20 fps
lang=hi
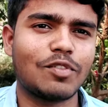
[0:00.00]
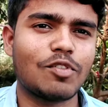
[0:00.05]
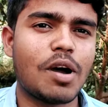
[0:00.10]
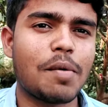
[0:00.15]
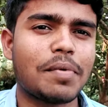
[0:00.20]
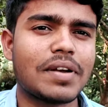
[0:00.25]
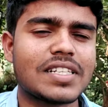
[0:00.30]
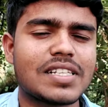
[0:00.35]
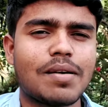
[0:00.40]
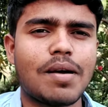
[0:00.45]
तो
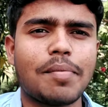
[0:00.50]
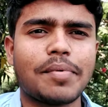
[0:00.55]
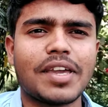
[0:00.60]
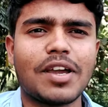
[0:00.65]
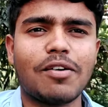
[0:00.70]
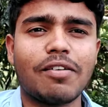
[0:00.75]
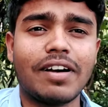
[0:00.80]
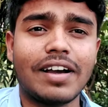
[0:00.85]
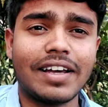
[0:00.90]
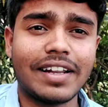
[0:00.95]
आपका जवाब
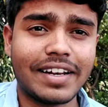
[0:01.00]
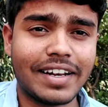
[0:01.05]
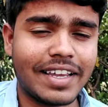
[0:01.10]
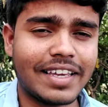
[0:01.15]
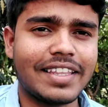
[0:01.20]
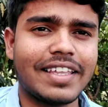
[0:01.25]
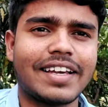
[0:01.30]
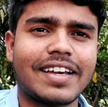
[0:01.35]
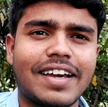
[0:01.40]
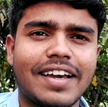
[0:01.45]
क्या होगा
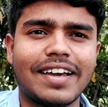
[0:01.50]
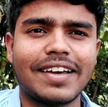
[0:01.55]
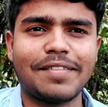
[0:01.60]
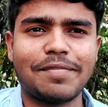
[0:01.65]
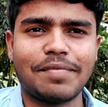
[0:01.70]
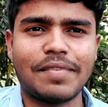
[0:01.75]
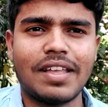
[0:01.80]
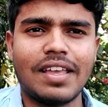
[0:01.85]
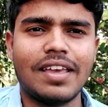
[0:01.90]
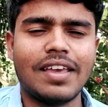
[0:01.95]
नहीं देखा है
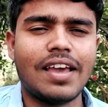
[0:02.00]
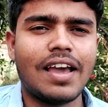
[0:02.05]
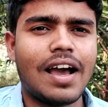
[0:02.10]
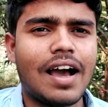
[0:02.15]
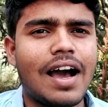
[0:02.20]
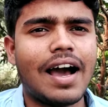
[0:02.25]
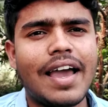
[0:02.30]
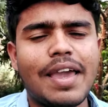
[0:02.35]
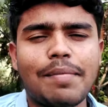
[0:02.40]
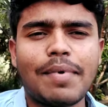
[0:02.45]

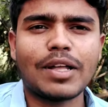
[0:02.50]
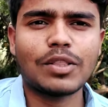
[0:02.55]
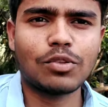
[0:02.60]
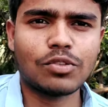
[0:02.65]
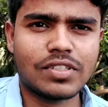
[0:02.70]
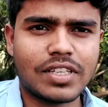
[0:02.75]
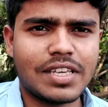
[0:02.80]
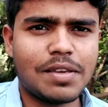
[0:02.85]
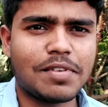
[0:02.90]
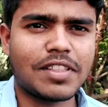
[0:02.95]
हाँ ये बात
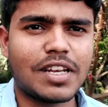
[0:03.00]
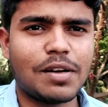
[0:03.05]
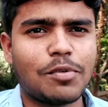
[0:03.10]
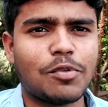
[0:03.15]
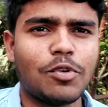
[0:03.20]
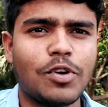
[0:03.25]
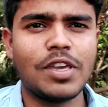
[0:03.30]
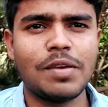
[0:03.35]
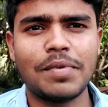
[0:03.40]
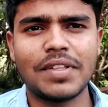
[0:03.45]
तो सही
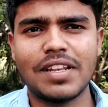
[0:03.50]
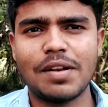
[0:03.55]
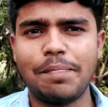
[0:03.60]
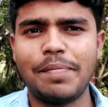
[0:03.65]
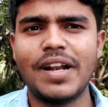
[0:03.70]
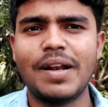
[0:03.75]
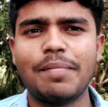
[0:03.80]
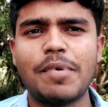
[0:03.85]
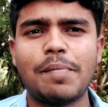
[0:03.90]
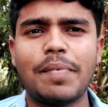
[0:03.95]
मतलब कोई मतलब
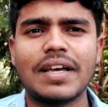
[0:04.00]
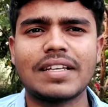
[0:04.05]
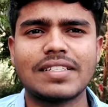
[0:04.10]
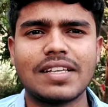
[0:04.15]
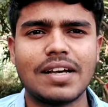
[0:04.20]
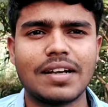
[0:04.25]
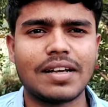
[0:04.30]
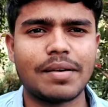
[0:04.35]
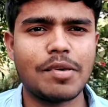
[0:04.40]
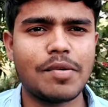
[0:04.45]
पेड़ पे
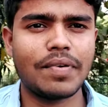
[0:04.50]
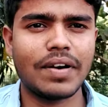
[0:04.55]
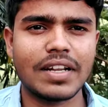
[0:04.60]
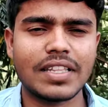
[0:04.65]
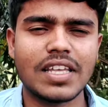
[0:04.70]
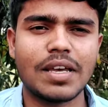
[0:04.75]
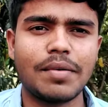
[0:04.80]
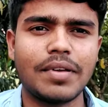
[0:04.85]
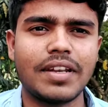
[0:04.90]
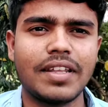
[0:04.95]
पैसा कभी
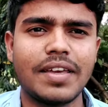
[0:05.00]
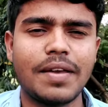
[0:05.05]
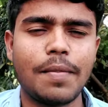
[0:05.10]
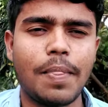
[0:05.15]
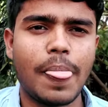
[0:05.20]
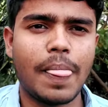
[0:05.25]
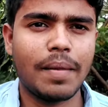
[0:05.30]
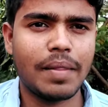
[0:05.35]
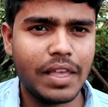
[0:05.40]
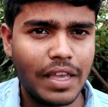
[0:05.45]
फरता भी नहीं
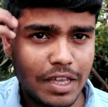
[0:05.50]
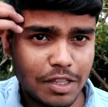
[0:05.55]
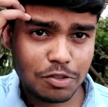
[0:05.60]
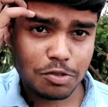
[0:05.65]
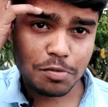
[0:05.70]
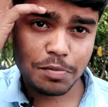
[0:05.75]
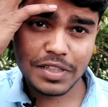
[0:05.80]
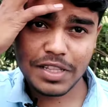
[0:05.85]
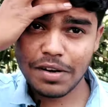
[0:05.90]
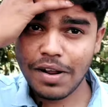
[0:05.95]
है
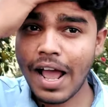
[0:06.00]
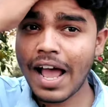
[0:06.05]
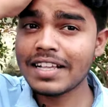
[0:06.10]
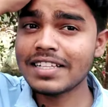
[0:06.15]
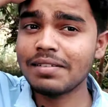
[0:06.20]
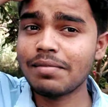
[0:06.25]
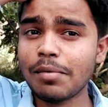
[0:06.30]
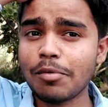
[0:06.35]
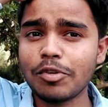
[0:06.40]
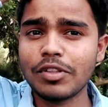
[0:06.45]
तो मतलब
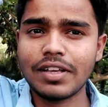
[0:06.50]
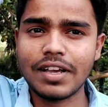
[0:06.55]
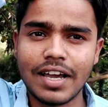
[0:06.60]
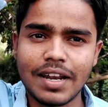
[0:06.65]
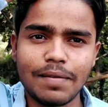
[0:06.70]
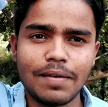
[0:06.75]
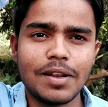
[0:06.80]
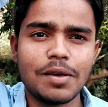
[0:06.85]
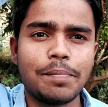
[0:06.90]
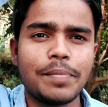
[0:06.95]
आज हम आपको
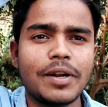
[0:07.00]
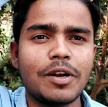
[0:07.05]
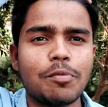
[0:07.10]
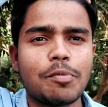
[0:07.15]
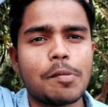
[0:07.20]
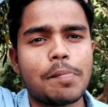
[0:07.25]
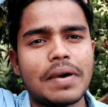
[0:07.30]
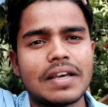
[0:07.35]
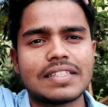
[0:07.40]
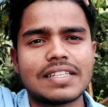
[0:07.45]
दिखाने वाले
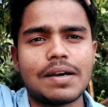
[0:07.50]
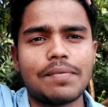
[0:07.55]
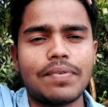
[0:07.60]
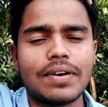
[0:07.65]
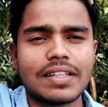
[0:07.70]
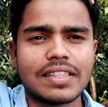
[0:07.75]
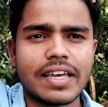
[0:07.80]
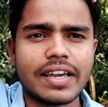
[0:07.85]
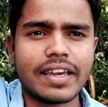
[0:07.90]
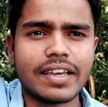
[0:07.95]
पेड़ों पे पैसा
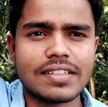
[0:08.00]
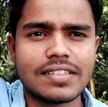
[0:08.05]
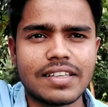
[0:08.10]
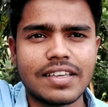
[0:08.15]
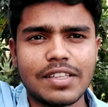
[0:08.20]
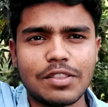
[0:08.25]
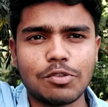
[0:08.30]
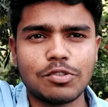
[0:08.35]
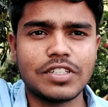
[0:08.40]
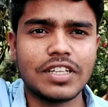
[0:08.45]
फरता
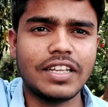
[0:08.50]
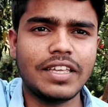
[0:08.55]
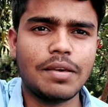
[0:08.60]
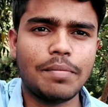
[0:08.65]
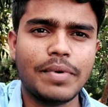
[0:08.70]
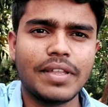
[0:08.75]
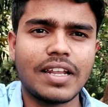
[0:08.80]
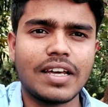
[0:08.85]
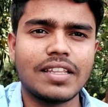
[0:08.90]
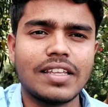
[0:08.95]
कैसे है तो
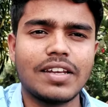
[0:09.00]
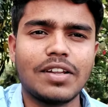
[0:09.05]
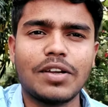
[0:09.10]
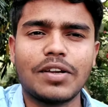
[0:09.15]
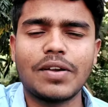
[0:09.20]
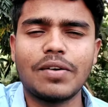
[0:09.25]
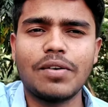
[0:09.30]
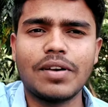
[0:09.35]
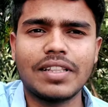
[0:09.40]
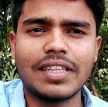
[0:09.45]
चलिए बिना
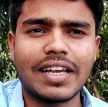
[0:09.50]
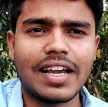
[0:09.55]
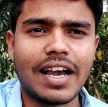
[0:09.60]
देरी हुए